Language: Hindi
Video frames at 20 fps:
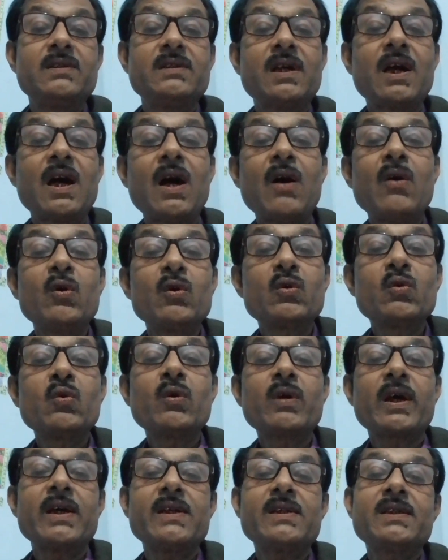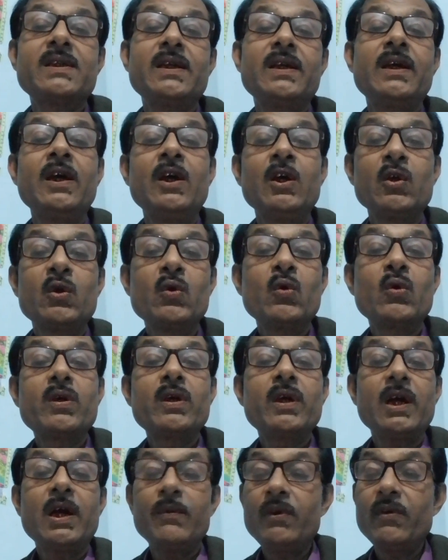राह हो तो कैसे
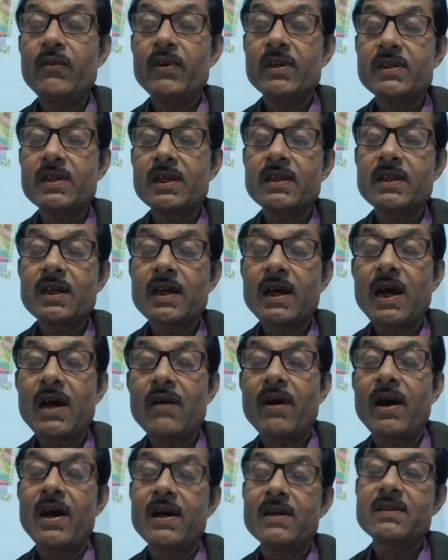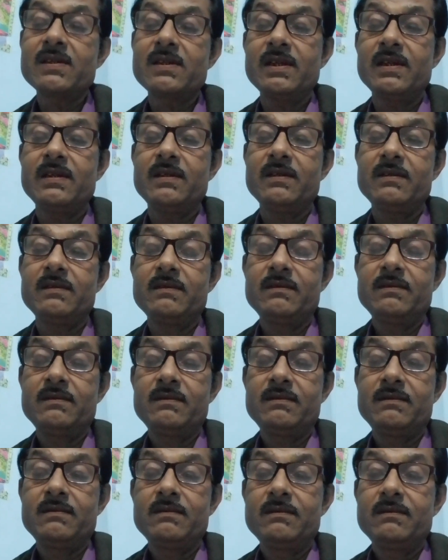क्योंकि हमें वसंत का आभास नहीं
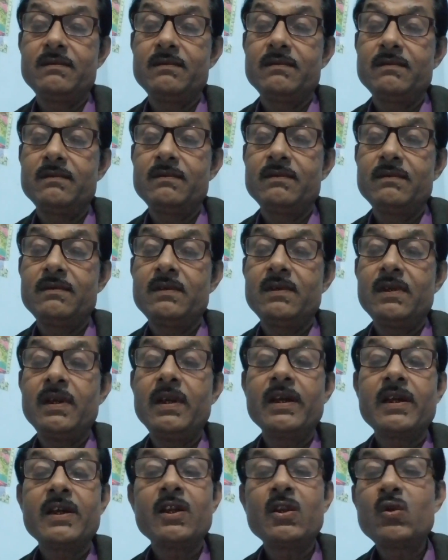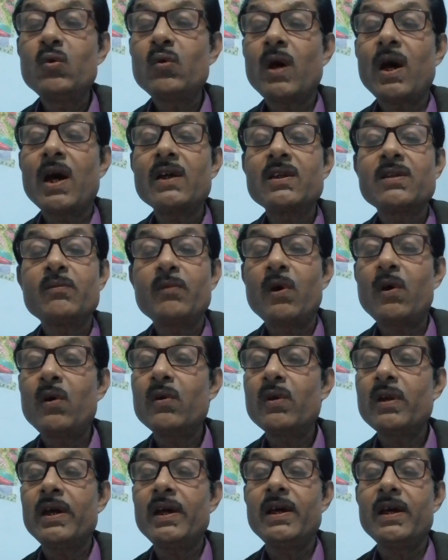लेकिन तू आज
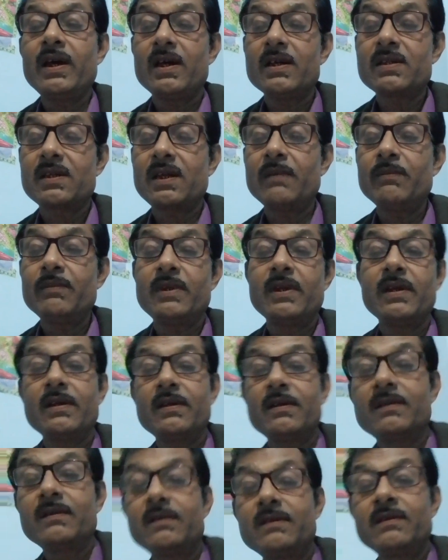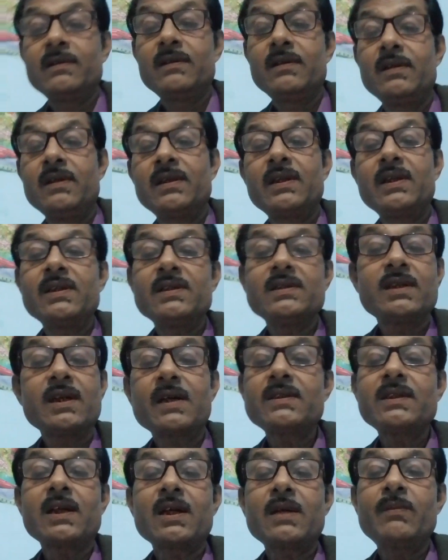मौन है अस्तब्ध ये
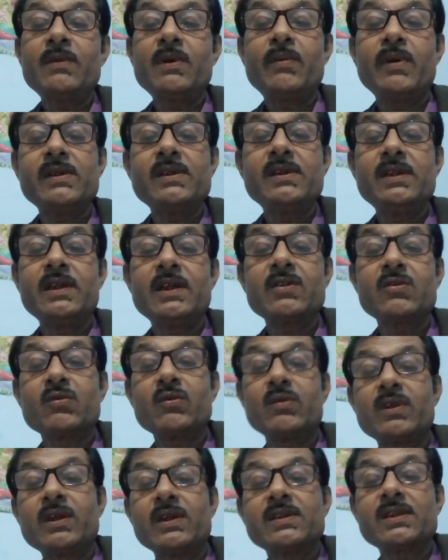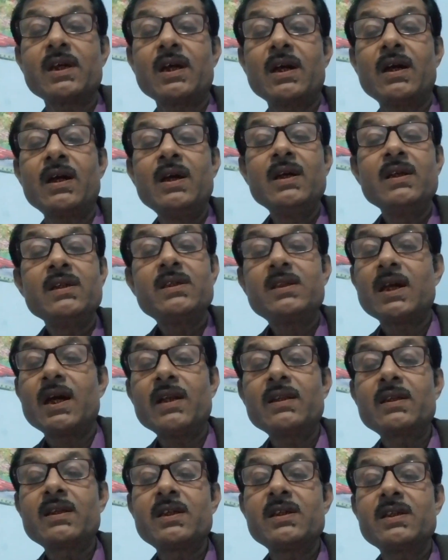रग रग में भरी है सुंदरता
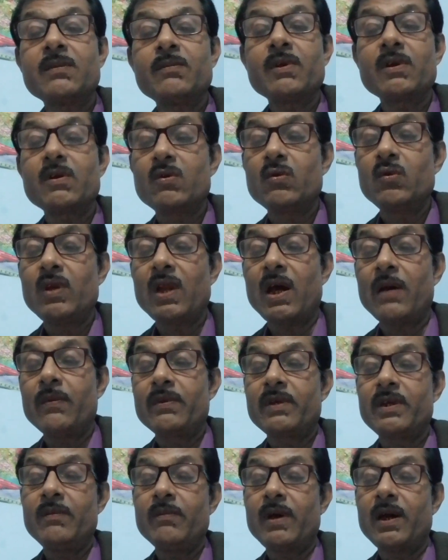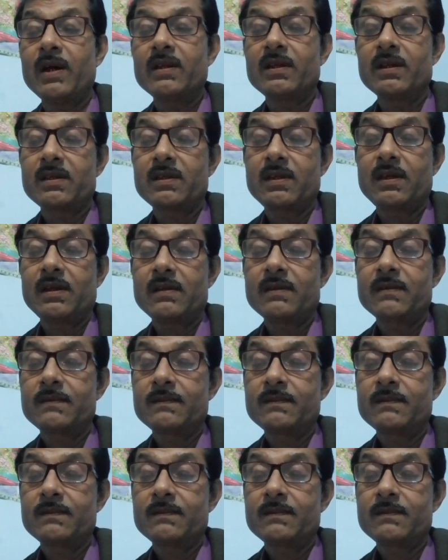चांद की चमक गुलाब की मादकता